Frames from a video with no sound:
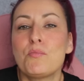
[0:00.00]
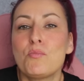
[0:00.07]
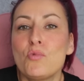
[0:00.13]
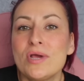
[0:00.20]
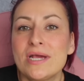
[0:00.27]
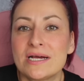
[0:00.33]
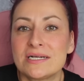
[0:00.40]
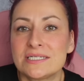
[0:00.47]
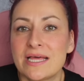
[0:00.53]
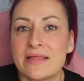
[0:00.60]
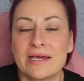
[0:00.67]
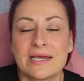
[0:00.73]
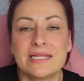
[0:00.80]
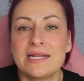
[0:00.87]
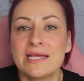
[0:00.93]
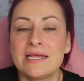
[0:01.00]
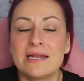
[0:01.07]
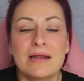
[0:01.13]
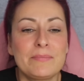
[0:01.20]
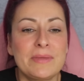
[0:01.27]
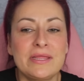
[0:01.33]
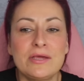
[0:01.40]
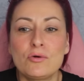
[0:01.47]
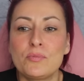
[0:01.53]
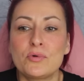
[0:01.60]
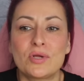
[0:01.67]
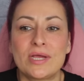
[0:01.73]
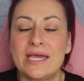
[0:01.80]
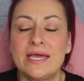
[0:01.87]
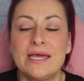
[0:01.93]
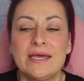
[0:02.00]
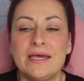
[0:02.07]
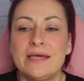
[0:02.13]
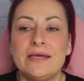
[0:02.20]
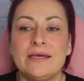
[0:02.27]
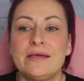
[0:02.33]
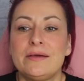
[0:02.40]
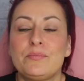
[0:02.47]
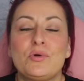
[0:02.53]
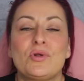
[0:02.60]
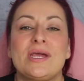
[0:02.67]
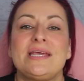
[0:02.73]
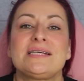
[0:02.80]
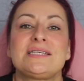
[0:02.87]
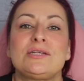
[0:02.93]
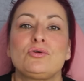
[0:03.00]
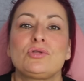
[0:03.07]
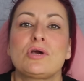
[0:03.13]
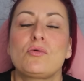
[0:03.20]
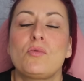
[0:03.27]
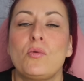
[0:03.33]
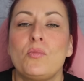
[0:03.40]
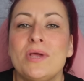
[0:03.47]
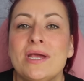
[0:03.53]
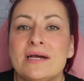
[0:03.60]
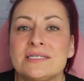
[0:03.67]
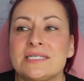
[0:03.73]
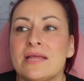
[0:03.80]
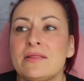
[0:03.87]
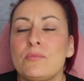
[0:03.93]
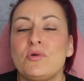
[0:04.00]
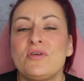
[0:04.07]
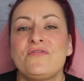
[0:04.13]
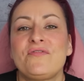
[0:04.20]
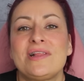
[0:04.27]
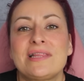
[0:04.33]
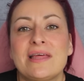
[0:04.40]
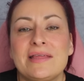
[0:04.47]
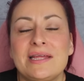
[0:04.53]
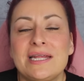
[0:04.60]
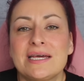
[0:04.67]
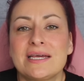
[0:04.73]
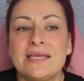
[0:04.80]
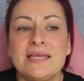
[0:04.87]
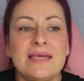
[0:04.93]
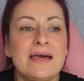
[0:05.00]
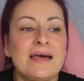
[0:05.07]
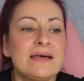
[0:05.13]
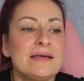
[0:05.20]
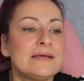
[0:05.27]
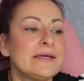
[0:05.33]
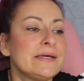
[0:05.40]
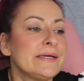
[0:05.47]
muy cansada, que tiene que ir al médico porque, porque ella se nota como muy cansada, muy falta de energía.